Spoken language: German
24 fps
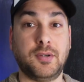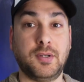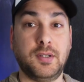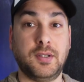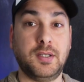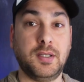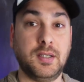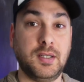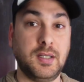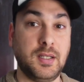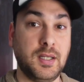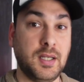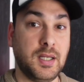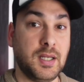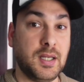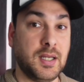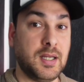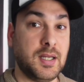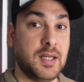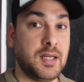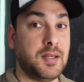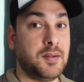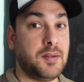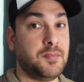Freunde.
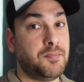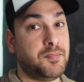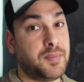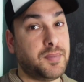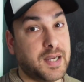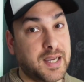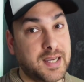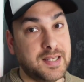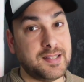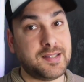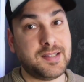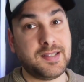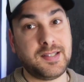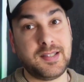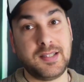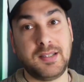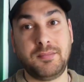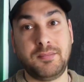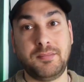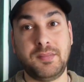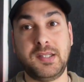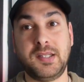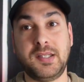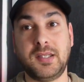Preise
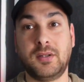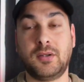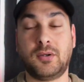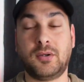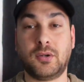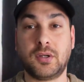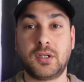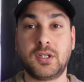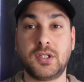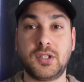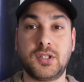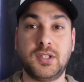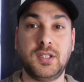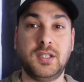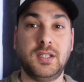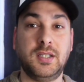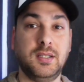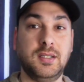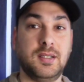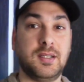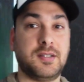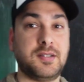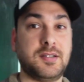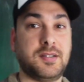sind ein bisschen
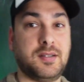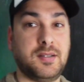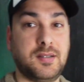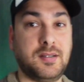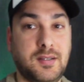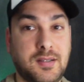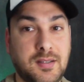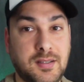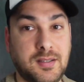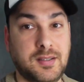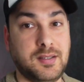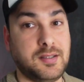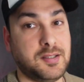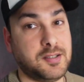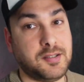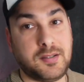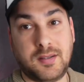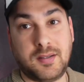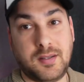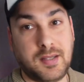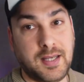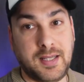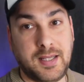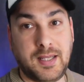hochgestiegen. Das äh,
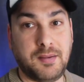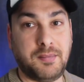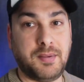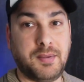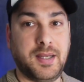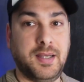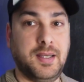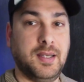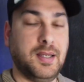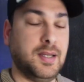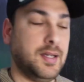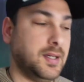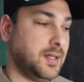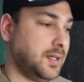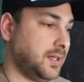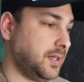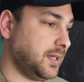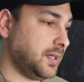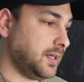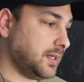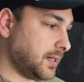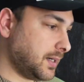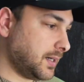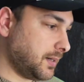ist leider bei
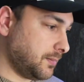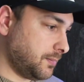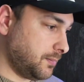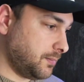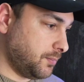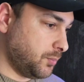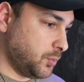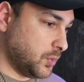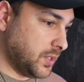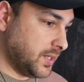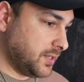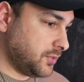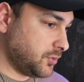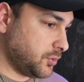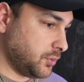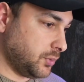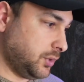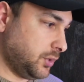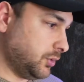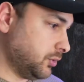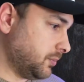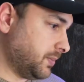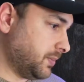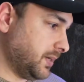jeder Brand so,
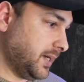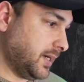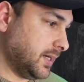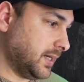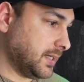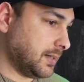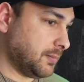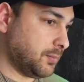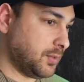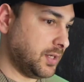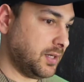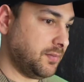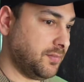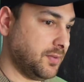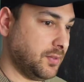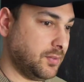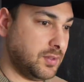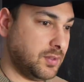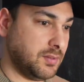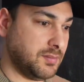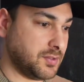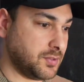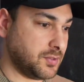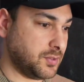nicht nur bei jeder Brand.
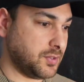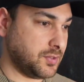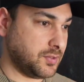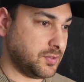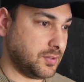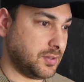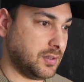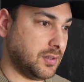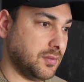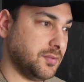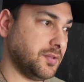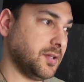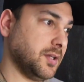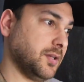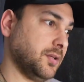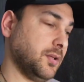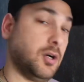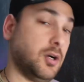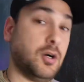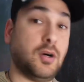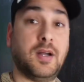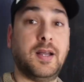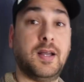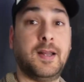Wenn du was zu essen kaufst, hast
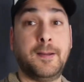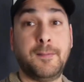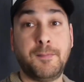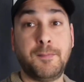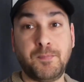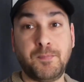du auch